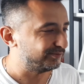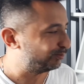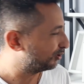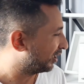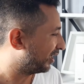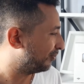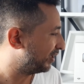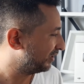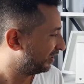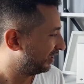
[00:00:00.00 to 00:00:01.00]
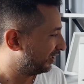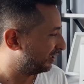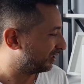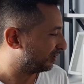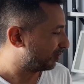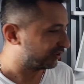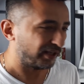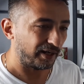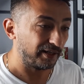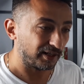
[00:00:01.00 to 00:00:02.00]
buna rağmen e,
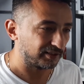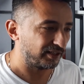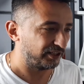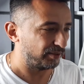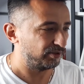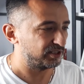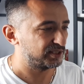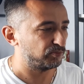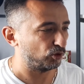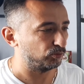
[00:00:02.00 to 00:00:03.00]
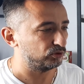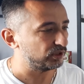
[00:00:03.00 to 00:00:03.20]
bataryayı ne kadar yiyebilir spor modu.